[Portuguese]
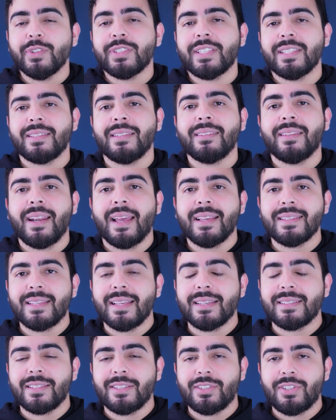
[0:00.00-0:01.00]
você se interessa em
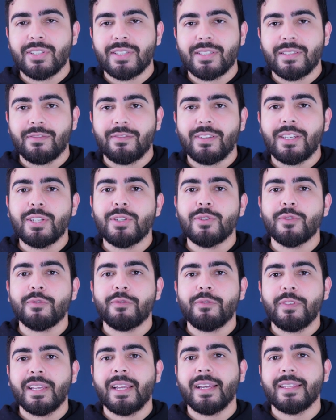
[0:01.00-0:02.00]
assistir esse vídeo,
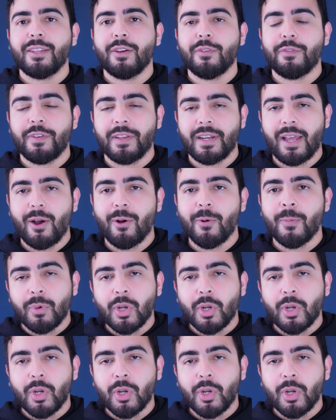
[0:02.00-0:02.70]
fica até o final.